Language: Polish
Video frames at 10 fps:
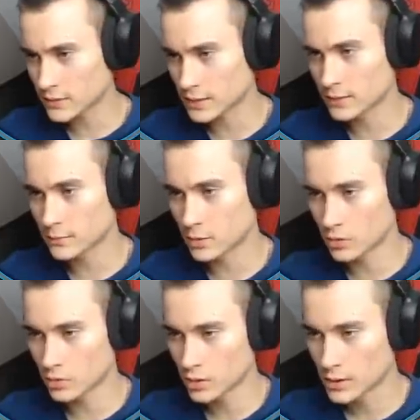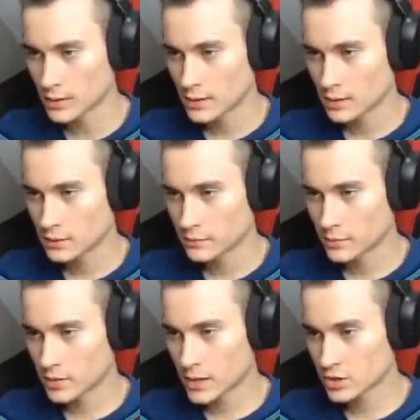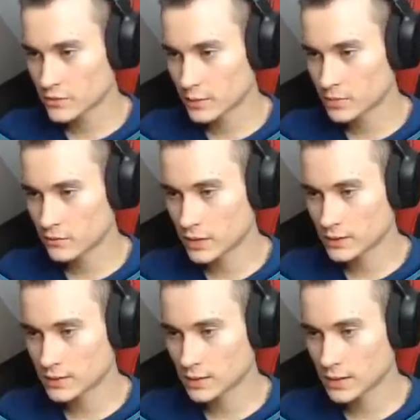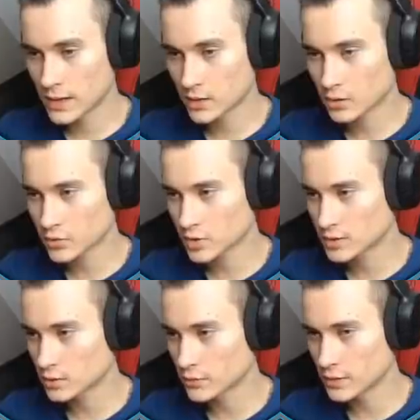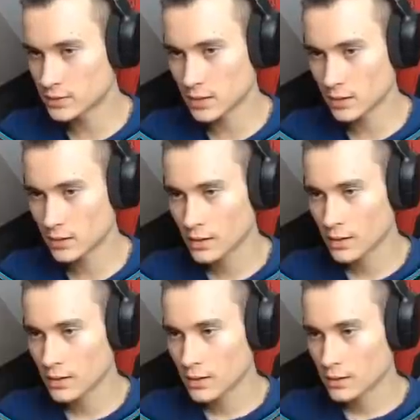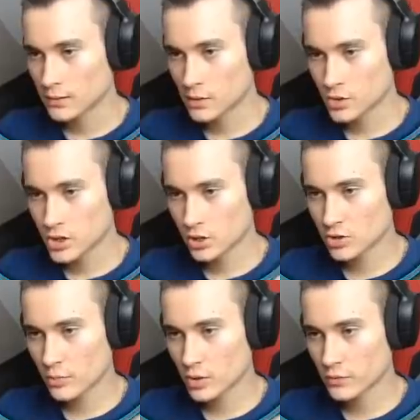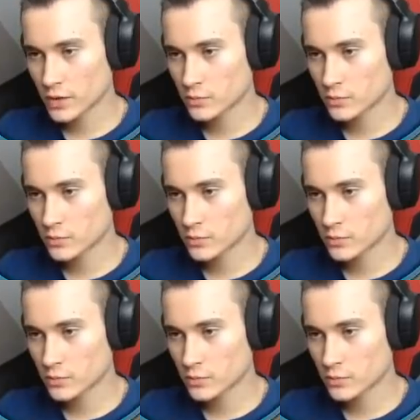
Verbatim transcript: na tym polu. Pokażę wam mniej więcej, jak to wszystko widzę. Tylko, że ciężko mi to, wiecie,